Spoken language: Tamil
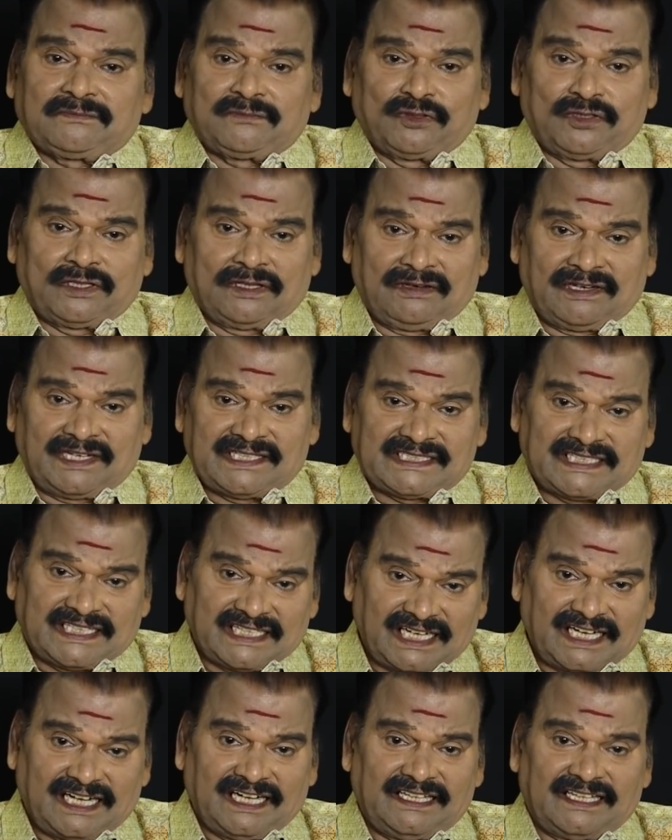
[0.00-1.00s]
முதல்வர்
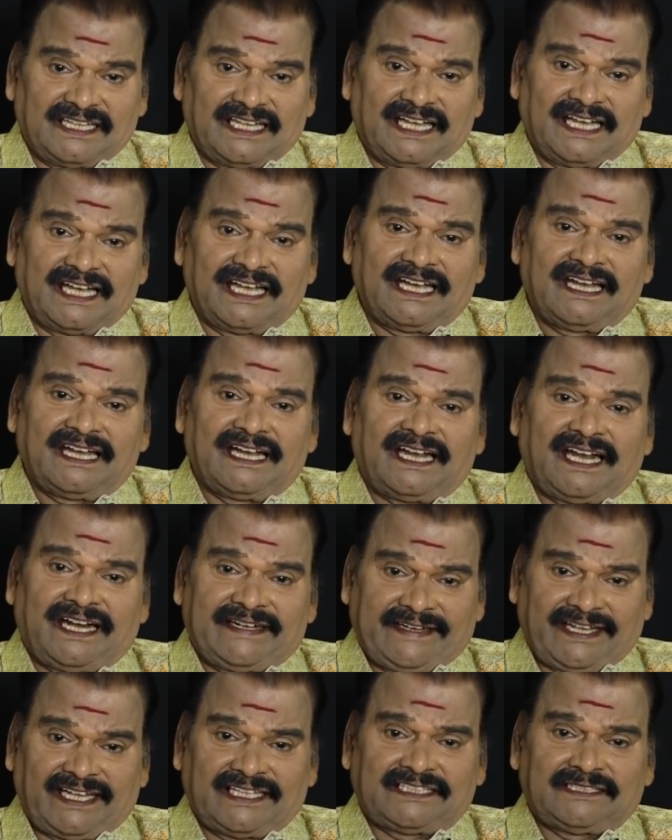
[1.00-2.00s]
ஜெயலலிதா
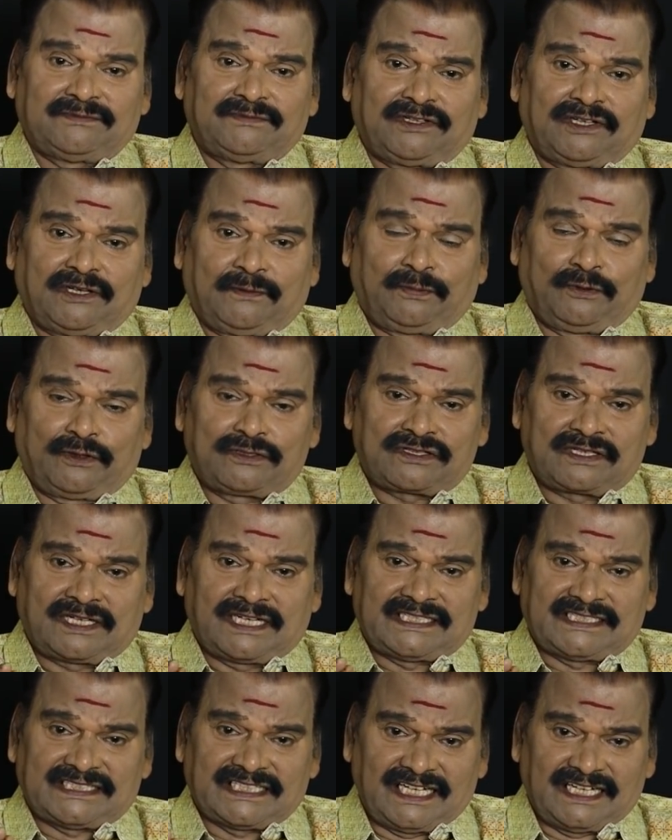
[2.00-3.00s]
அதிமுக
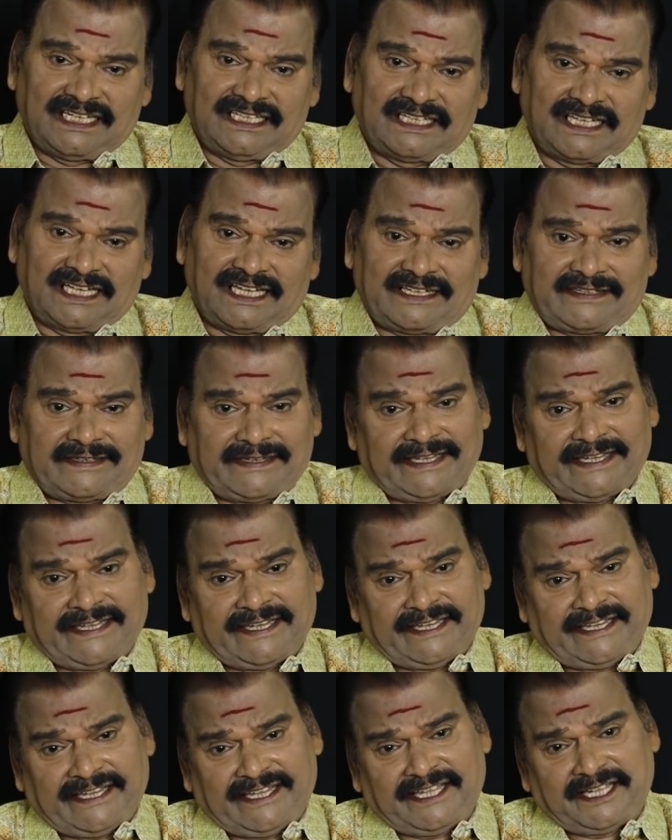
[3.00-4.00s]
பொதுச்செயலாளர் ஜெயலலிதா
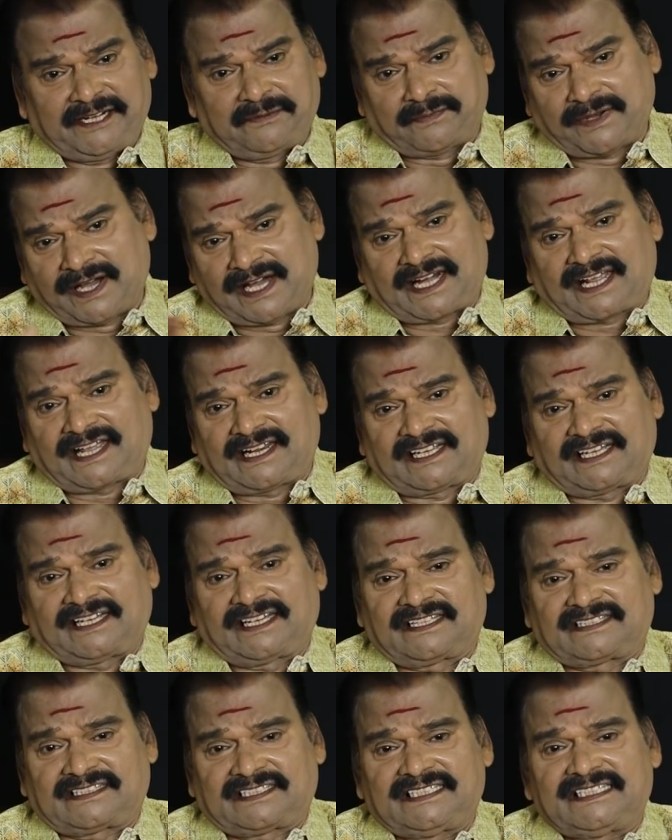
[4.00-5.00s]
நேர் மாறான
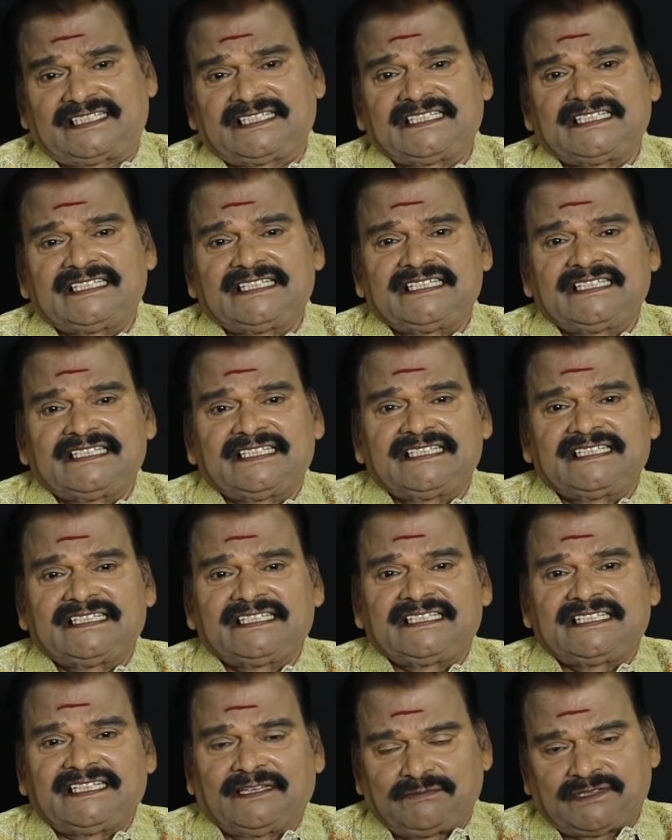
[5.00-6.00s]
கருத்தை
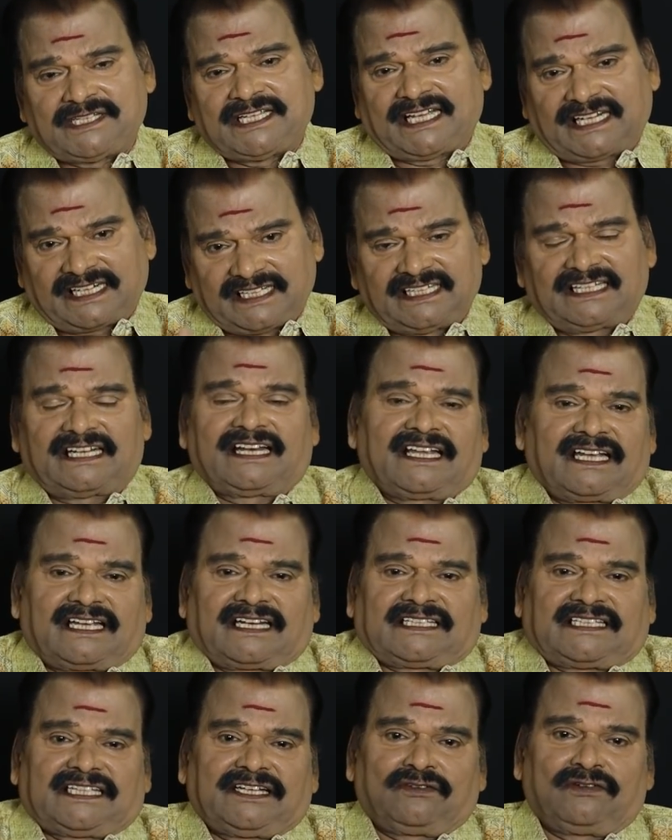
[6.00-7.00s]
எம்ஜிஆருக்கு எதிரான
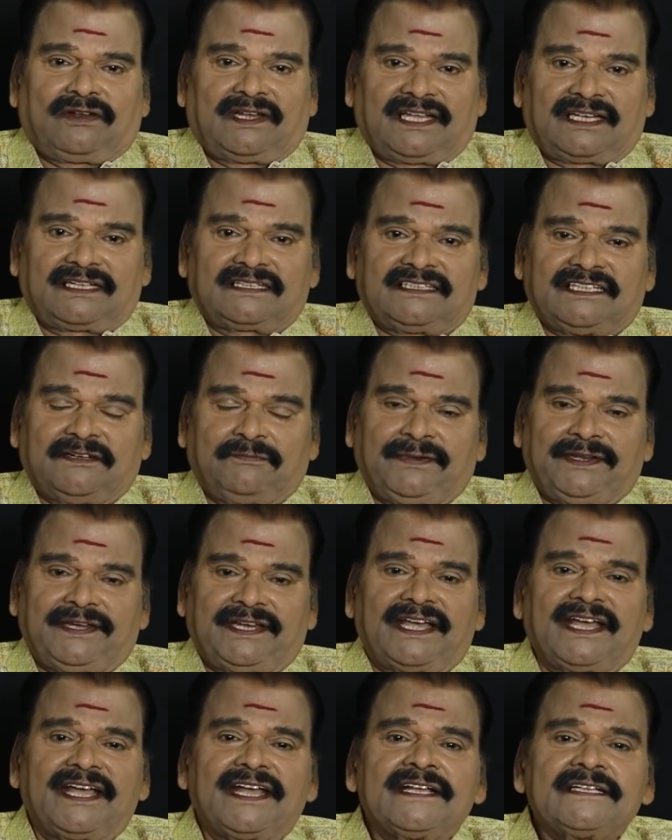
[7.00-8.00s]
கருத்தை கொண்டார்
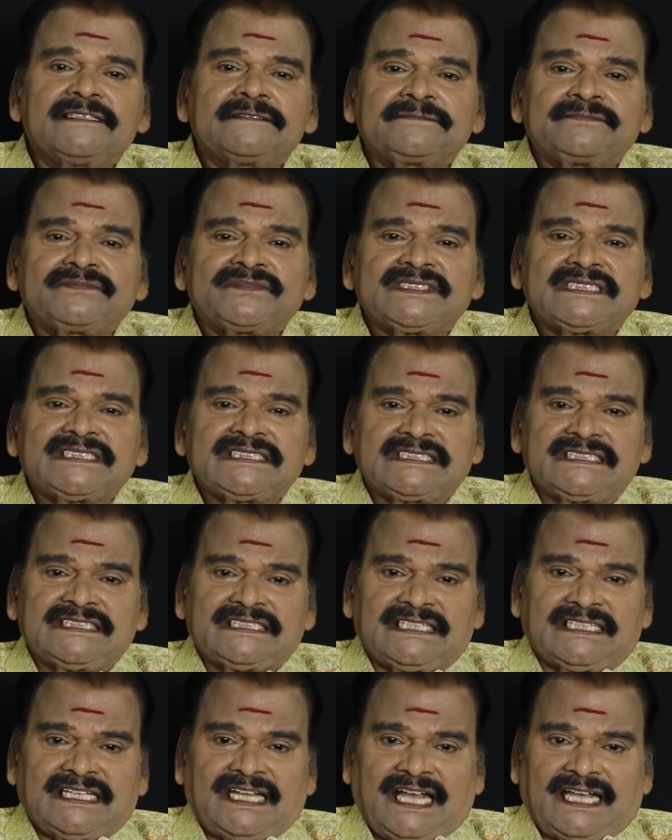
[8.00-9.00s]
எப்படின்னா
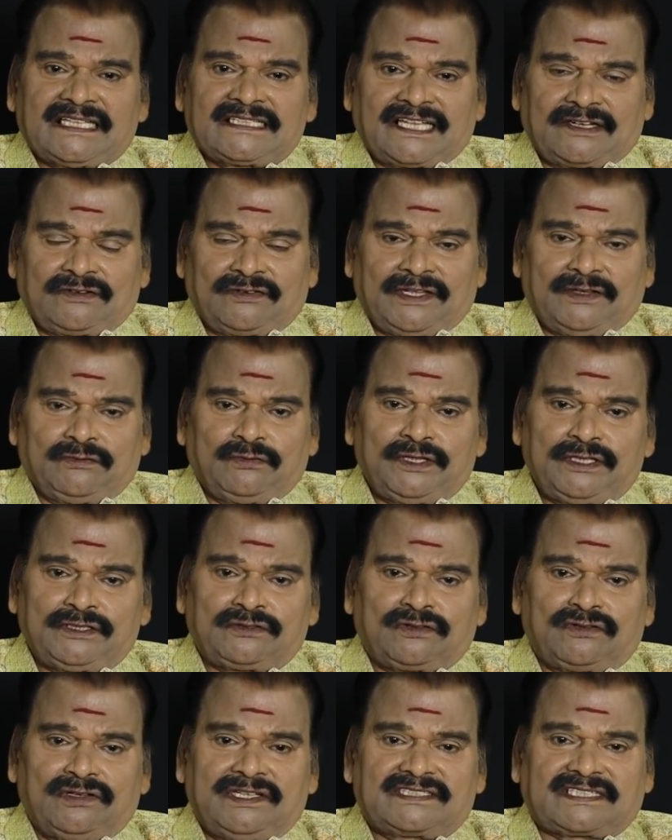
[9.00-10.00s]
தன்னுடைய
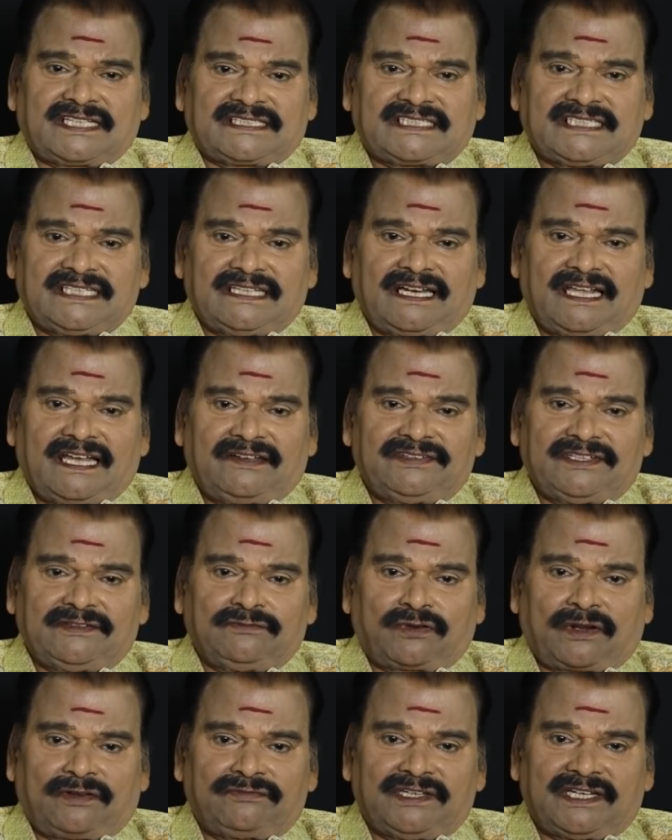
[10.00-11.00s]
உயிர் தோழி
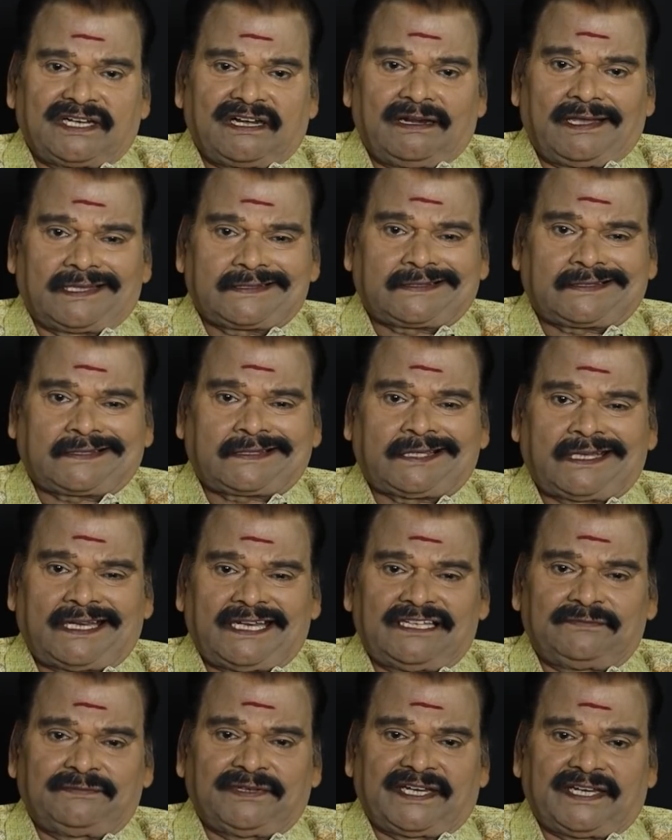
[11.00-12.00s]
சசிகலாவின் உறவினர்கள்
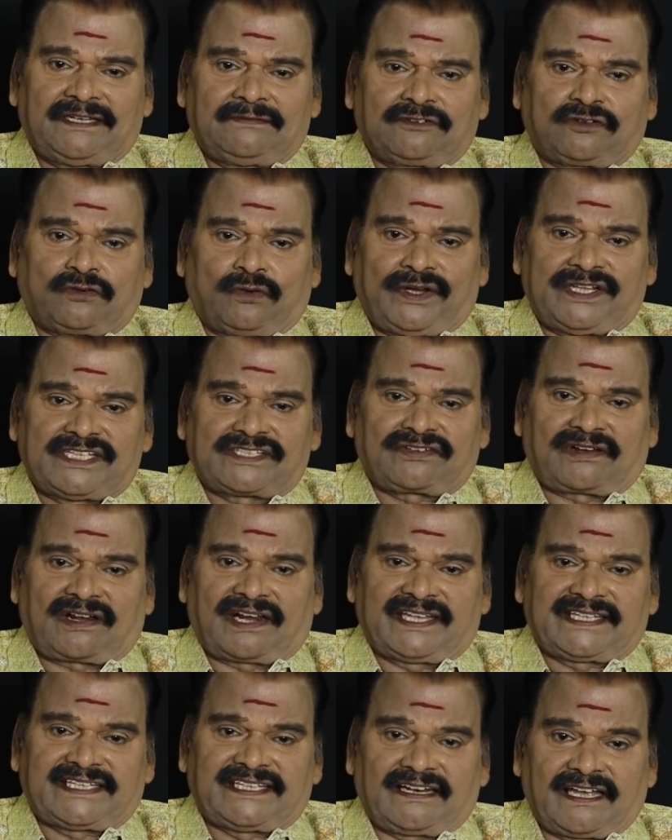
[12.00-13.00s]
அத்தனை பேரையும்
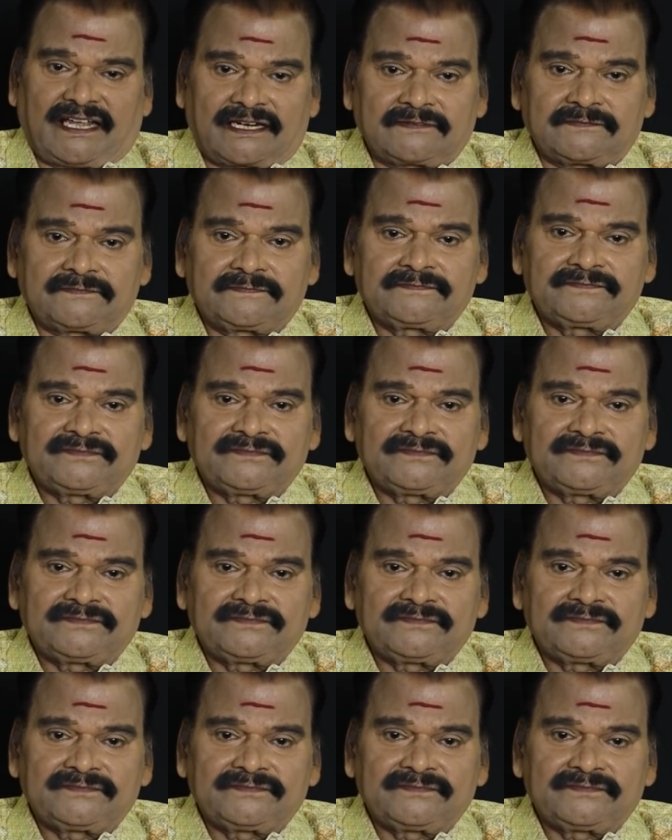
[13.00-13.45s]
கோடீஸ்வரன் ஆக்கினார்